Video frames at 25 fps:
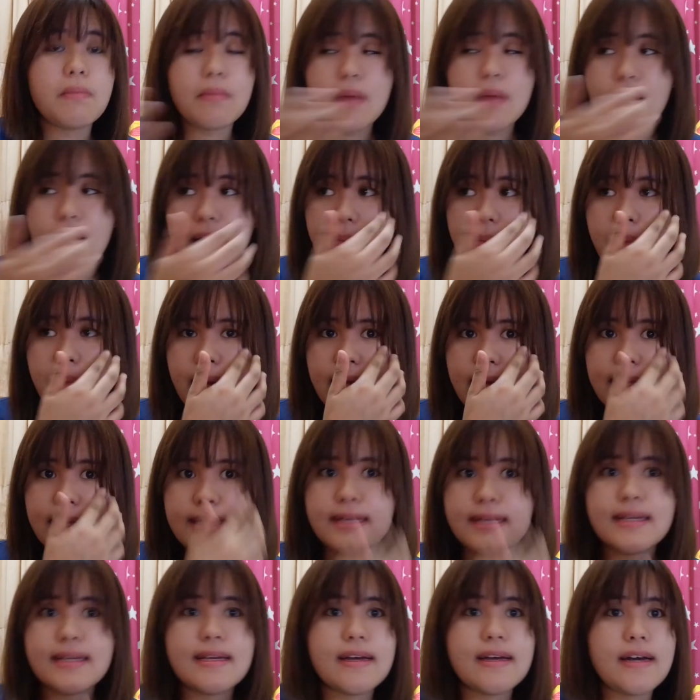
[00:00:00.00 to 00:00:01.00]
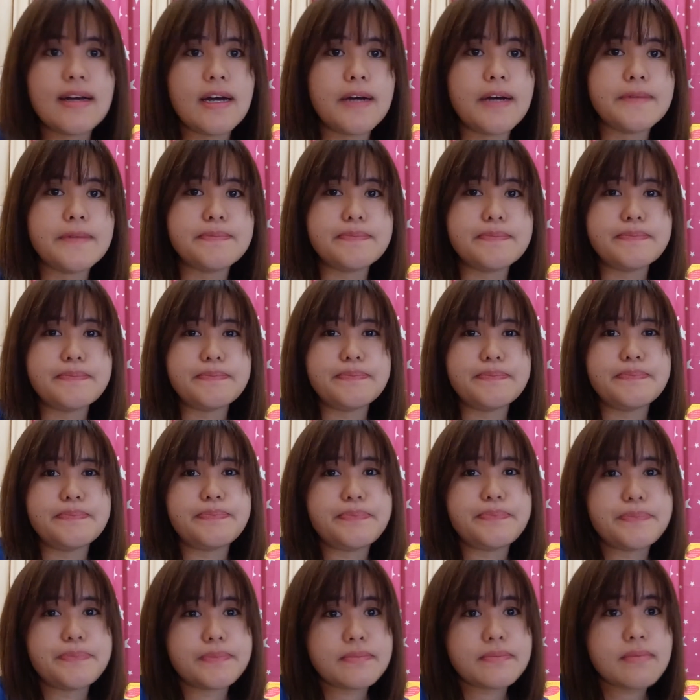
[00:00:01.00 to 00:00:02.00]
makapag um,
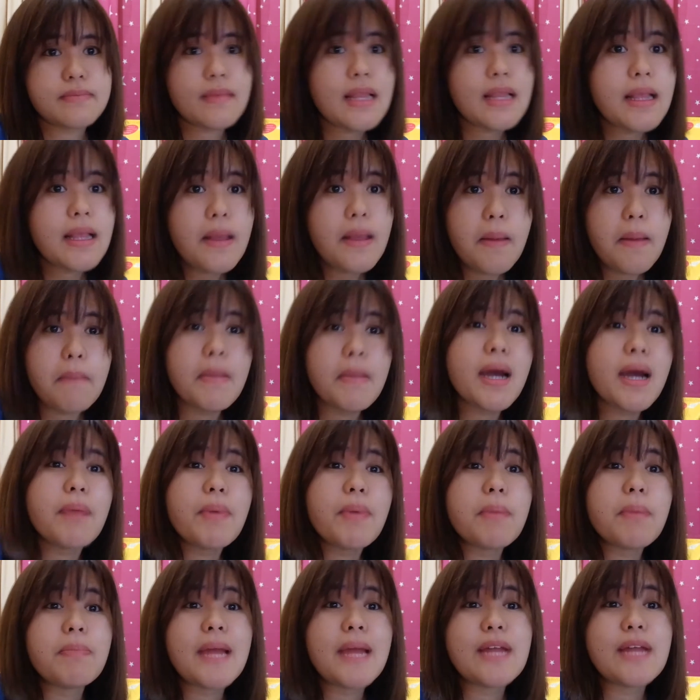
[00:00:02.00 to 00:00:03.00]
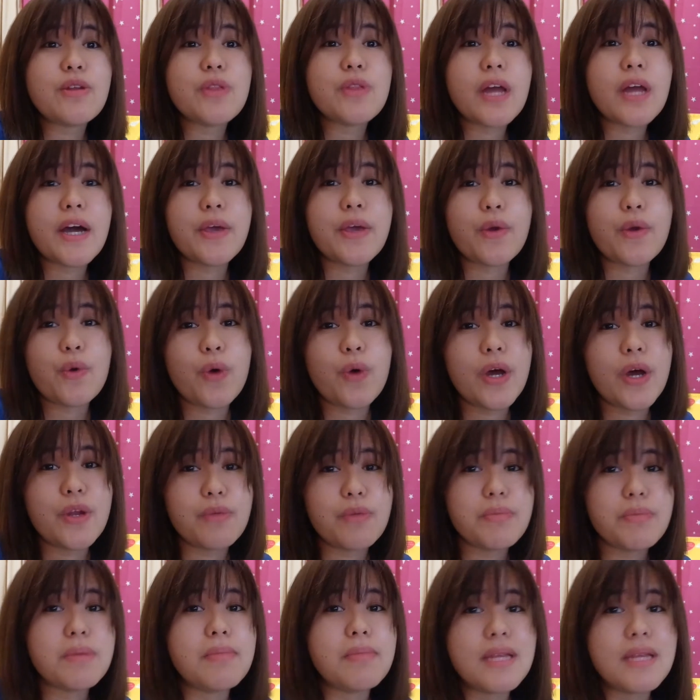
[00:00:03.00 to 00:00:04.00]
makapagplano na kayo kung
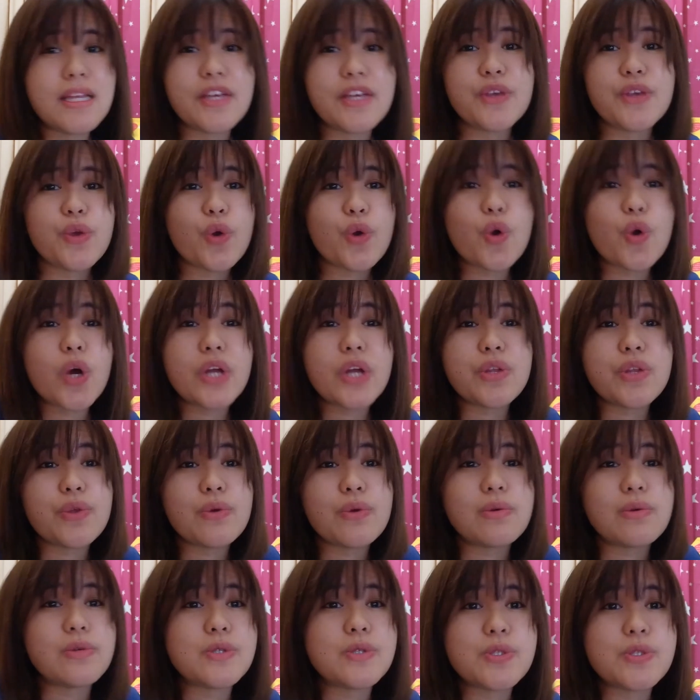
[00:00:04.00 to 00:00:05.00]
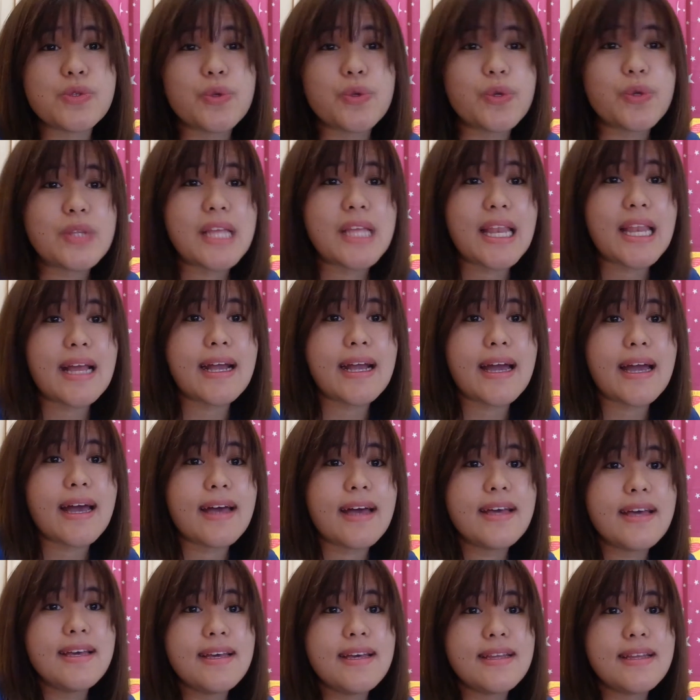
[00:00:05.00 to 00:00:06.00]
anong bibiliin nyo, kung ano yung gusto nyo talaga
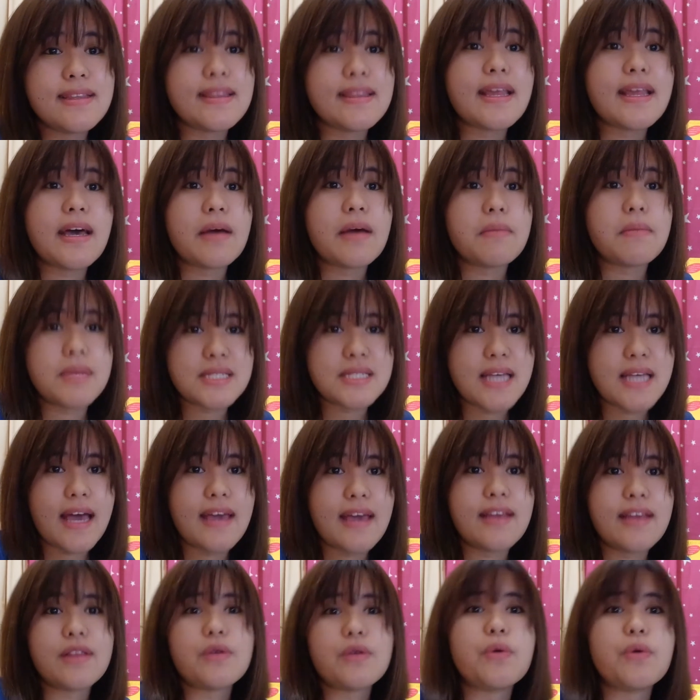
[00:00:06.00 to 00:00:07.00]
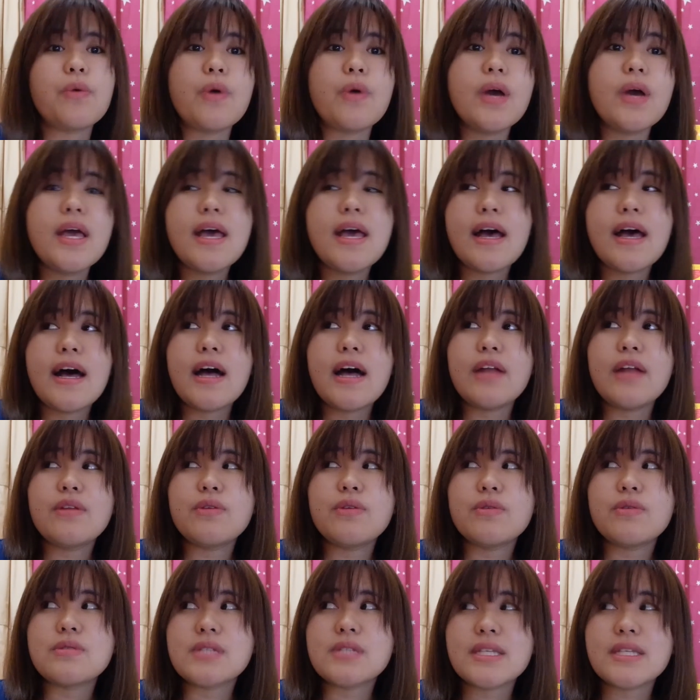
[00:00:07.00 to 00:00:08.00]
na basahin kung ano
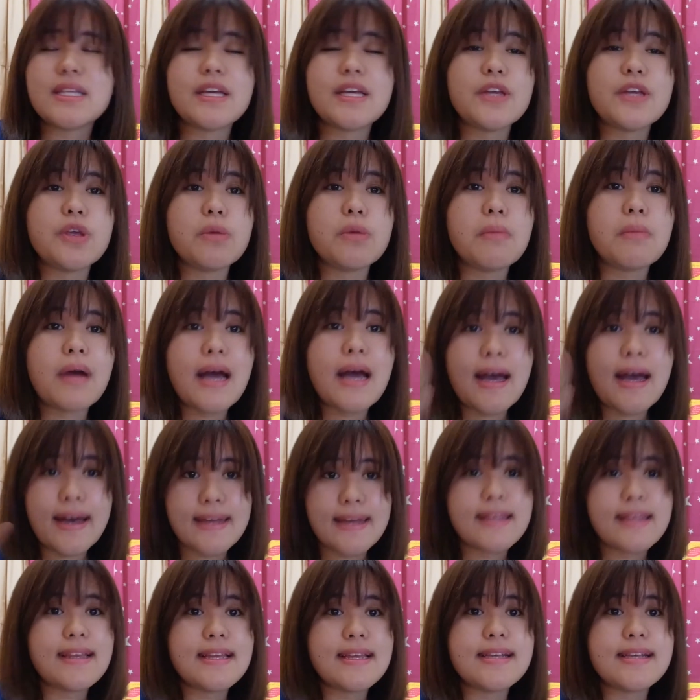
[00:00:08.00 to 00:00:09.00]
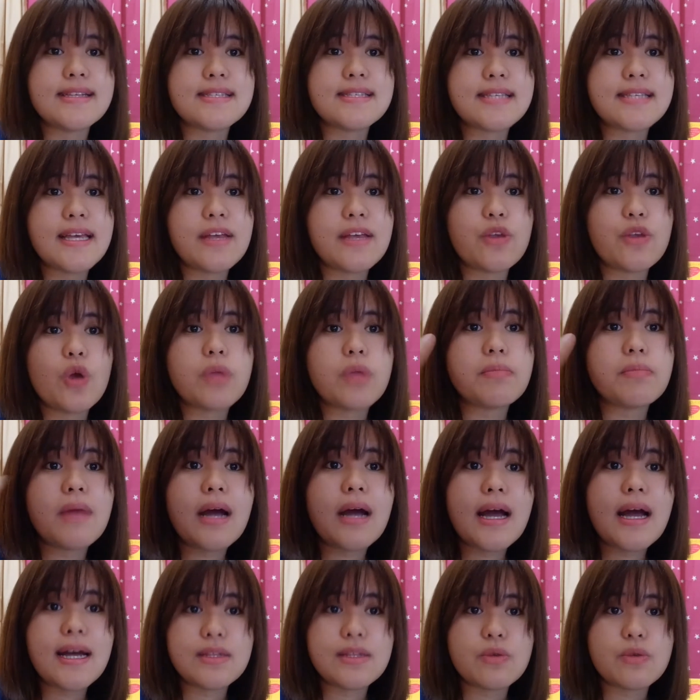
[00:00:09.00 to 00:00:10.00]
yun sa tingin nyo makaka-relate sa inyo at
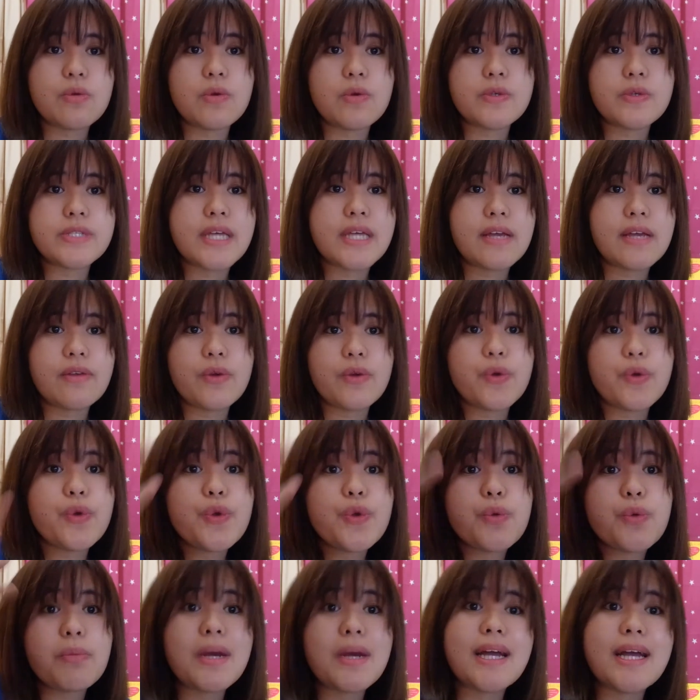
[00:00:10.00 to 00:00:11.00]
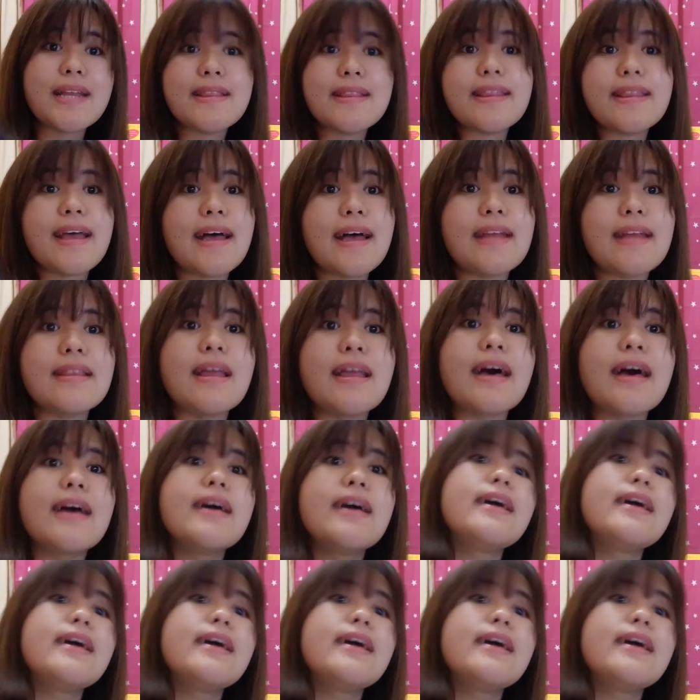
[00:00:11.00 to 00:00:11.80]
makakatulong sa inyo. Yun yung maganda na